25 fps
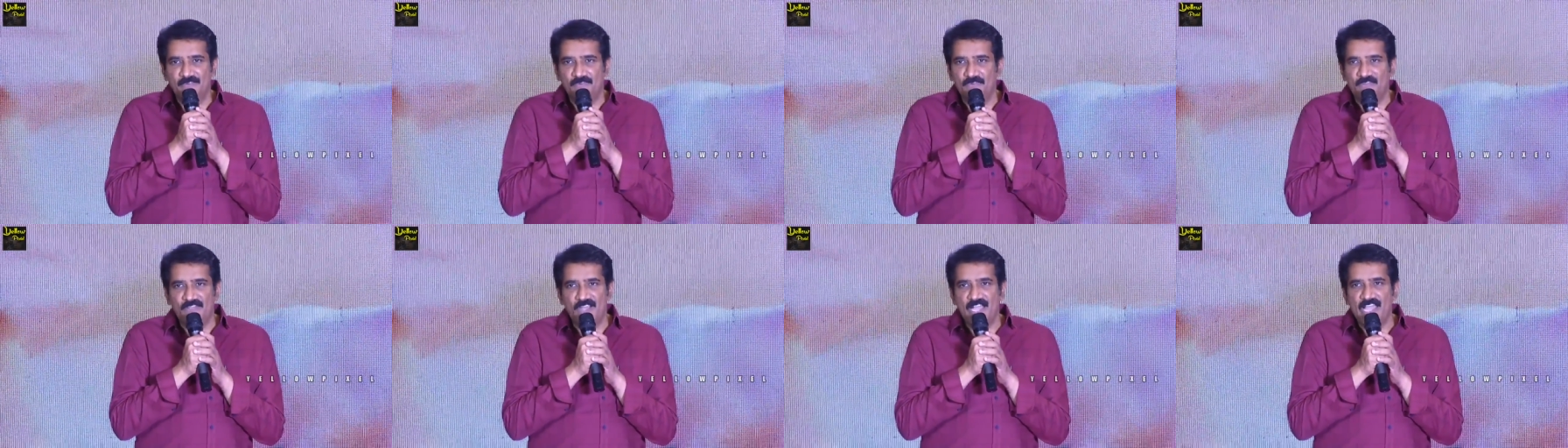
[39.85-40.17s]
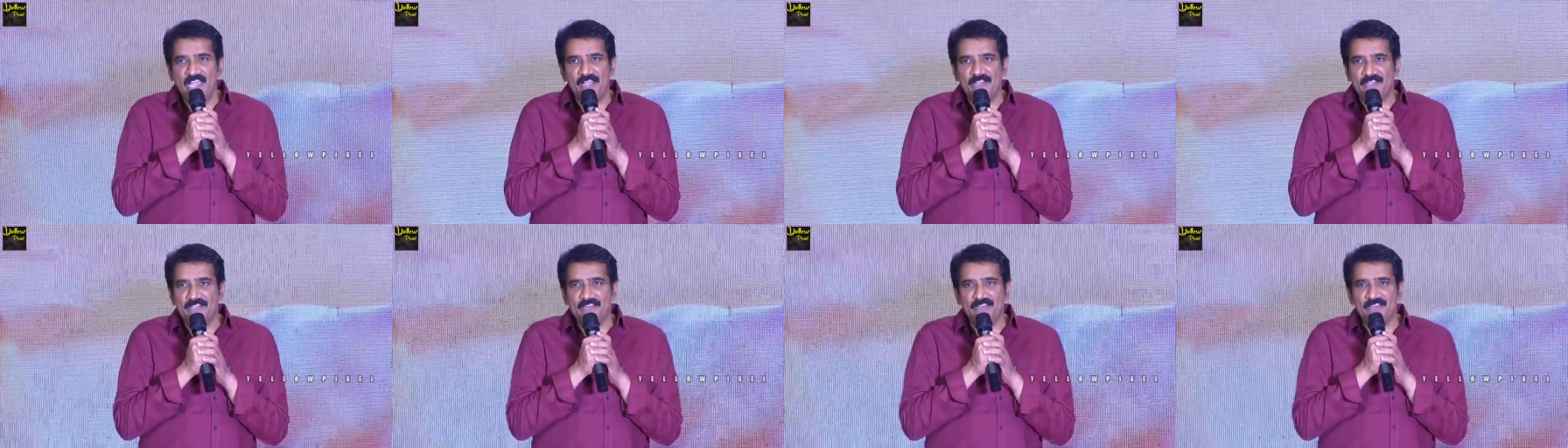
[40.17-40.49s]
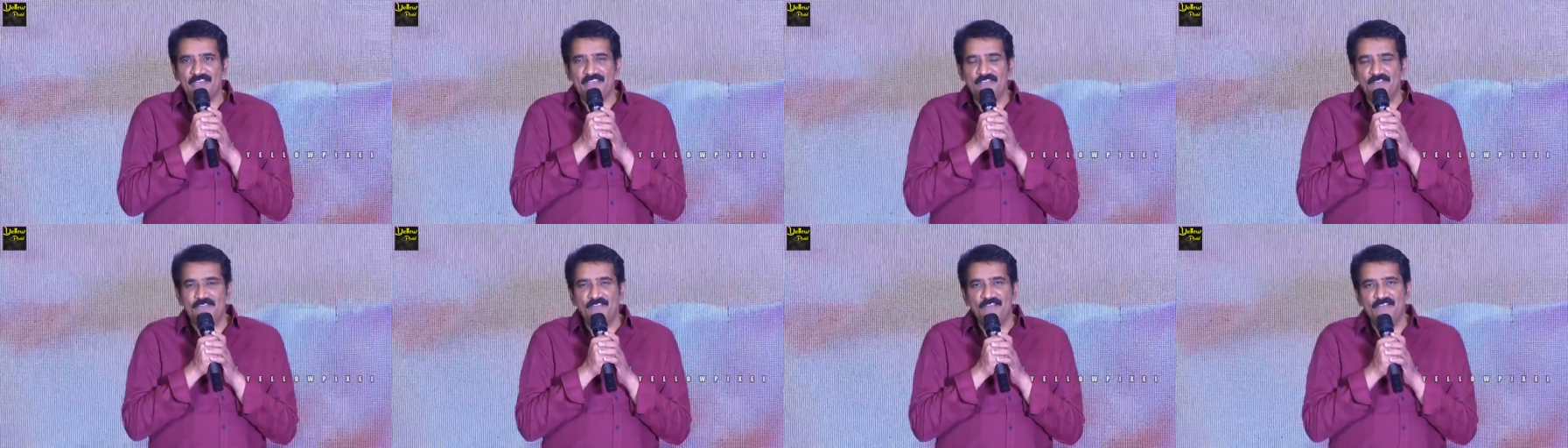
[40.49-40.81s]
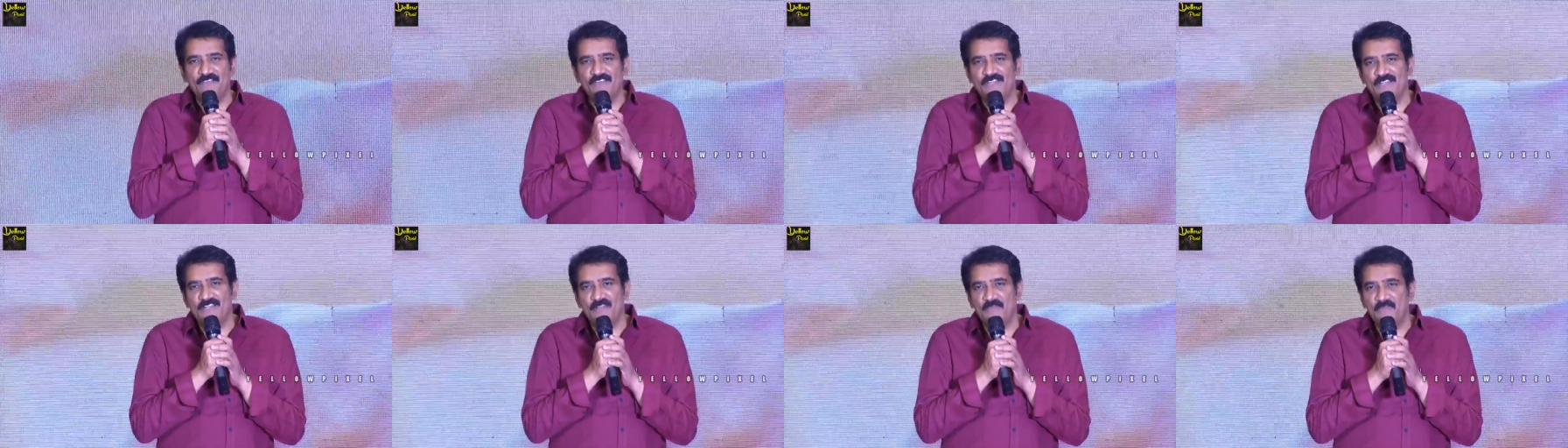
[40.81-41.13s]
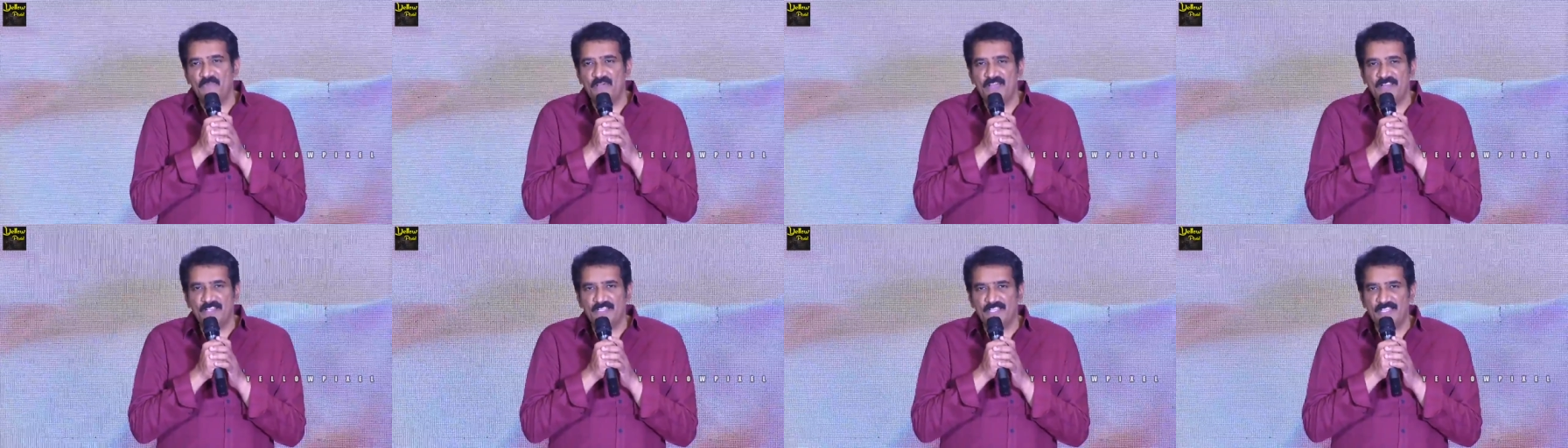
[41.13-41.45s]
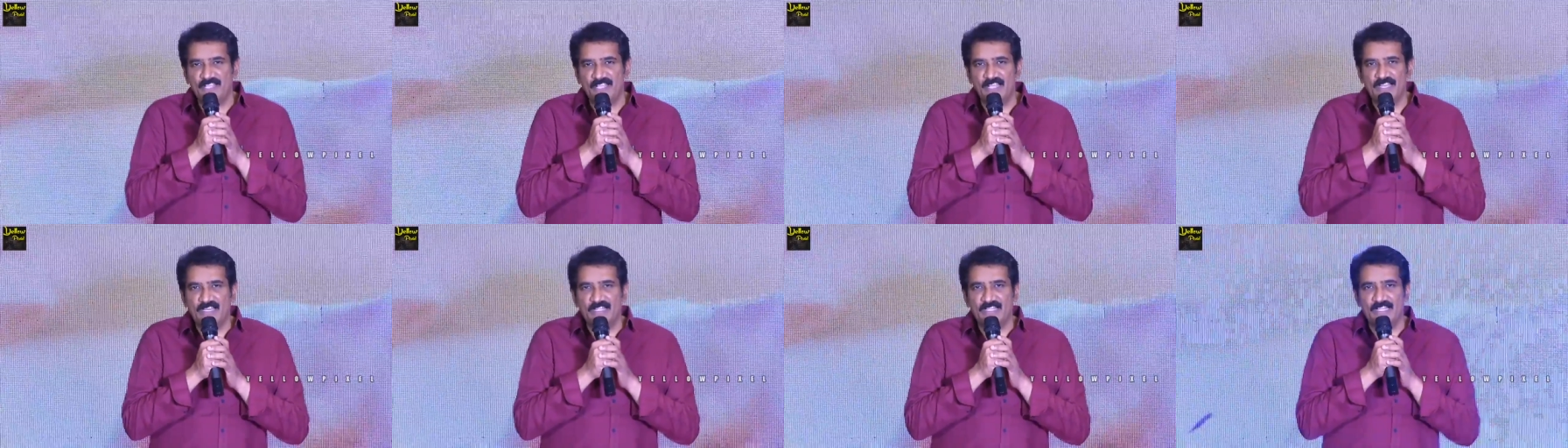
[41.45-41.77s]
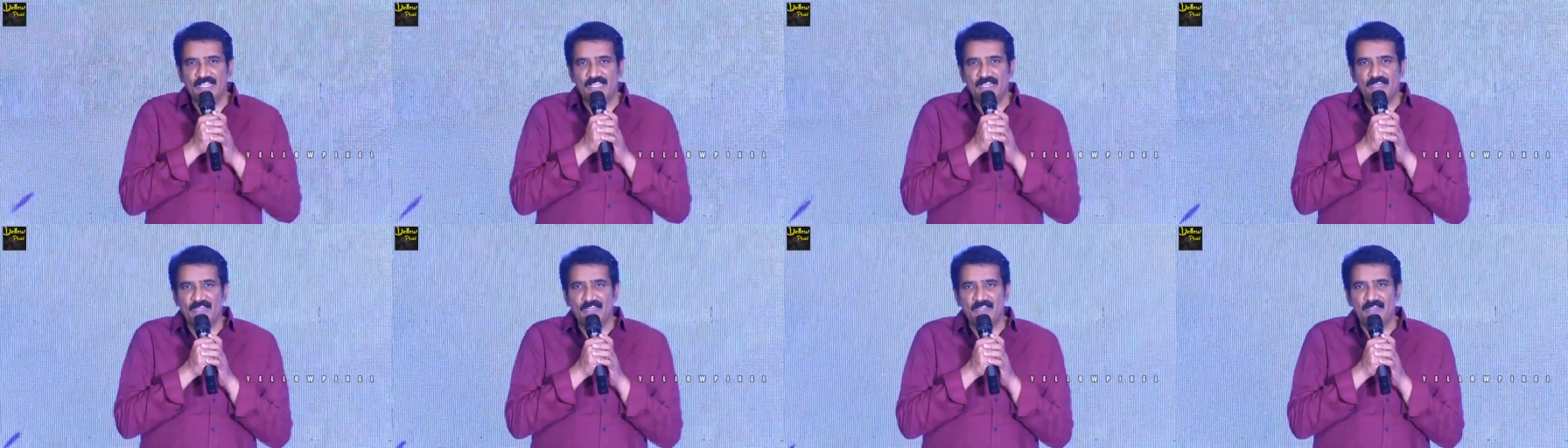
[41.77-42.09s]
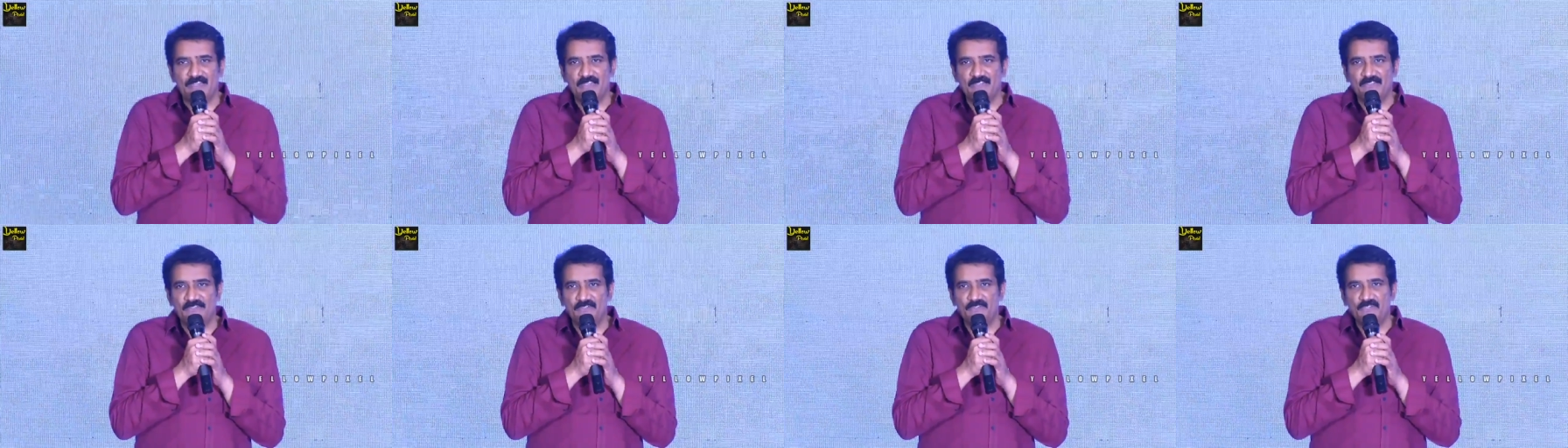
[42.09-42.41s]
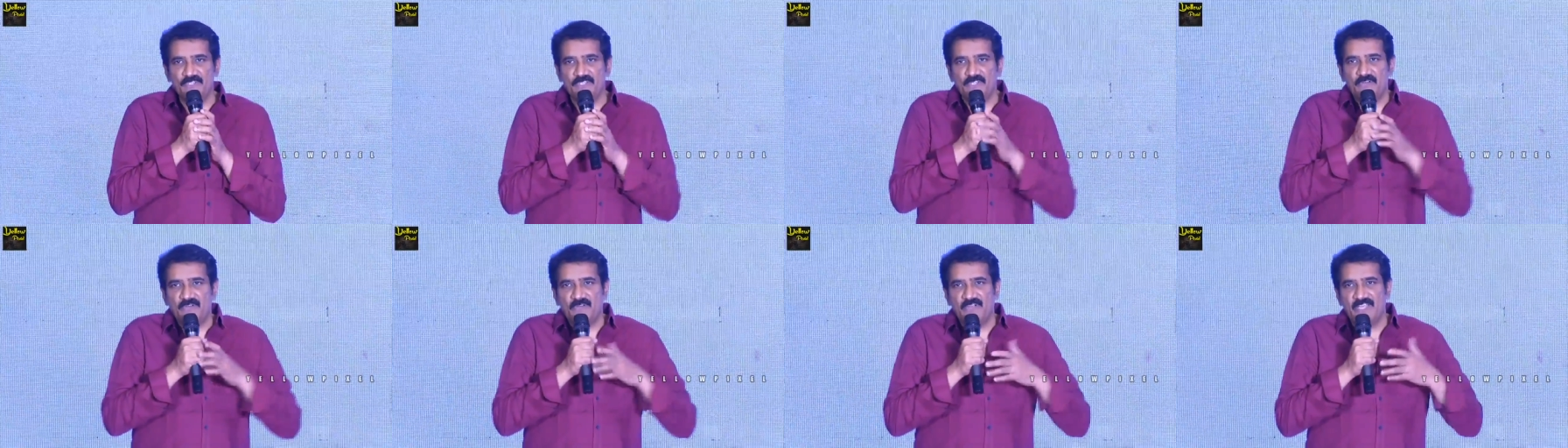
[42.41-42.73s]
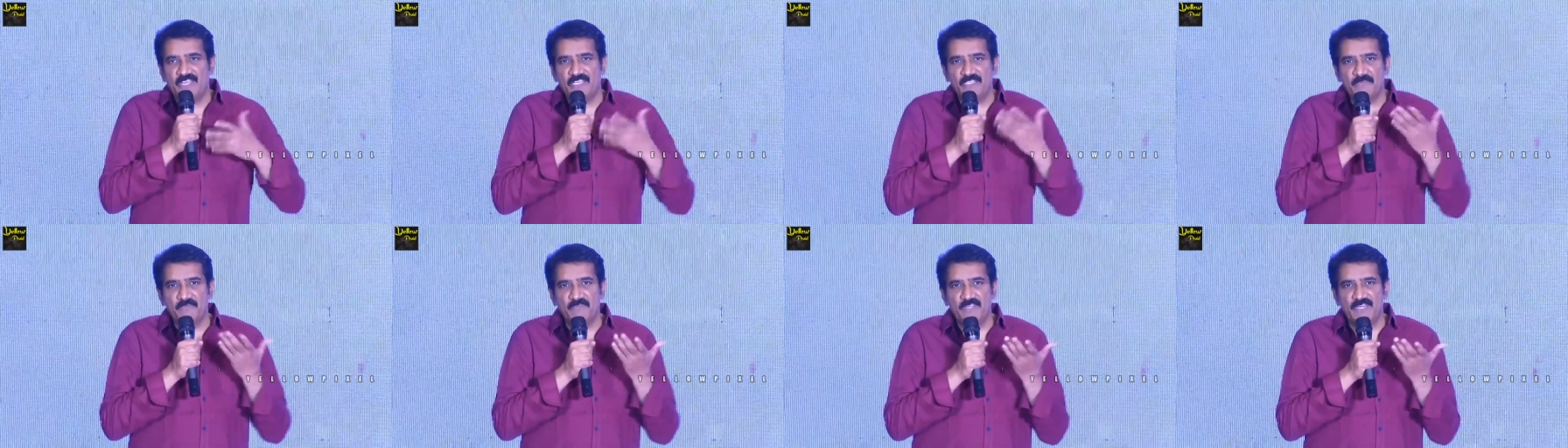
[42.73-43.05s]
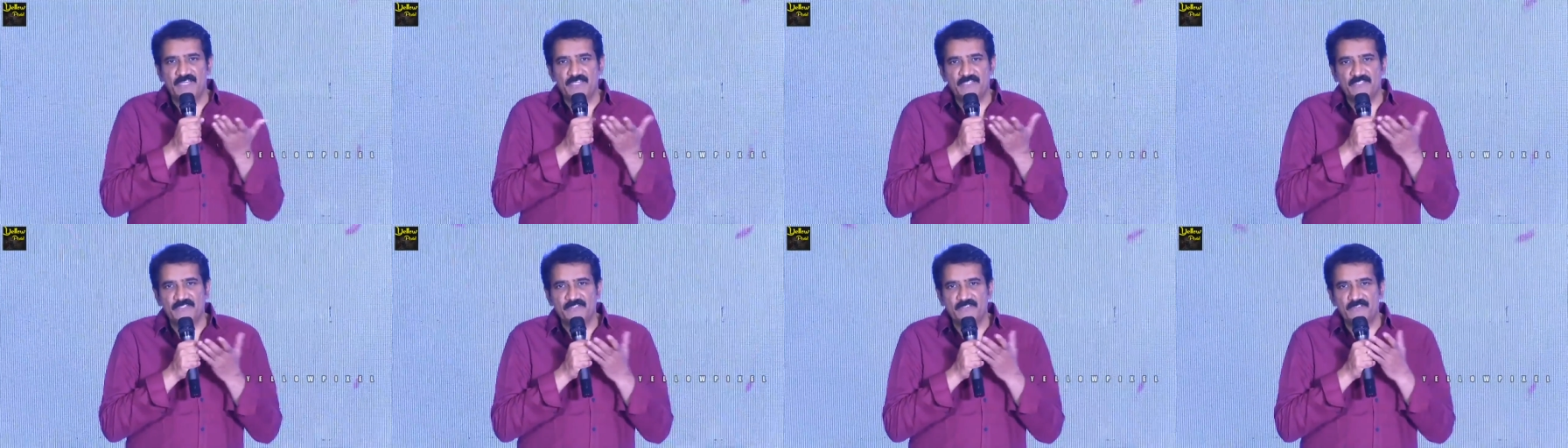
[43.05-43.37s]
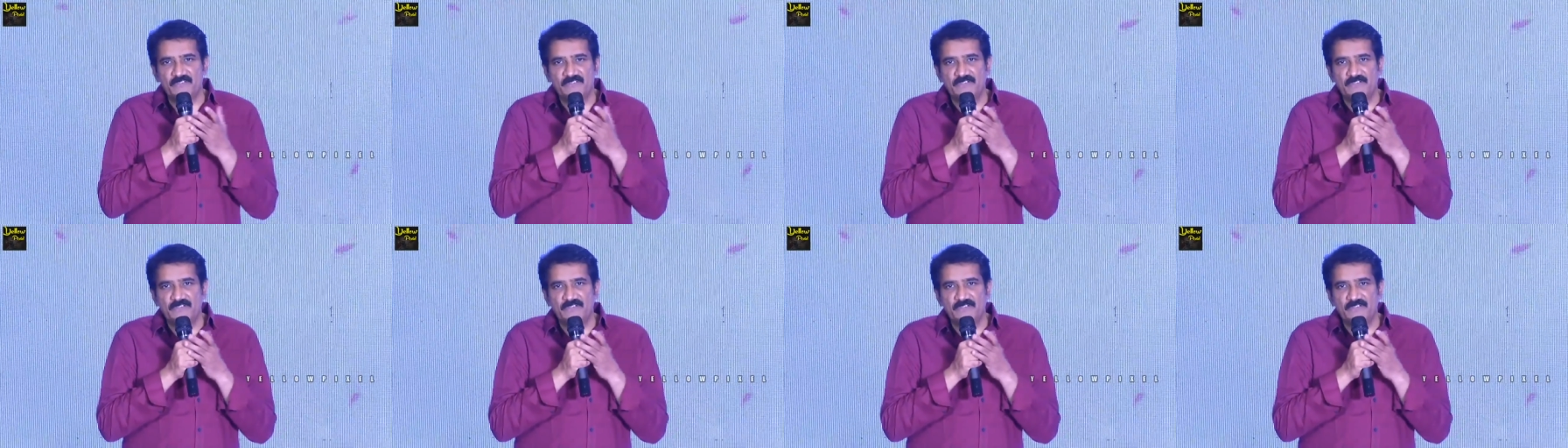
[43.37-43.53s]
ఒక యాక్టర్కి ఇవ్వడం అంటే మారుతి గారి దగ్గర చూసిన ఒక ఎక్స్పీరియన్స్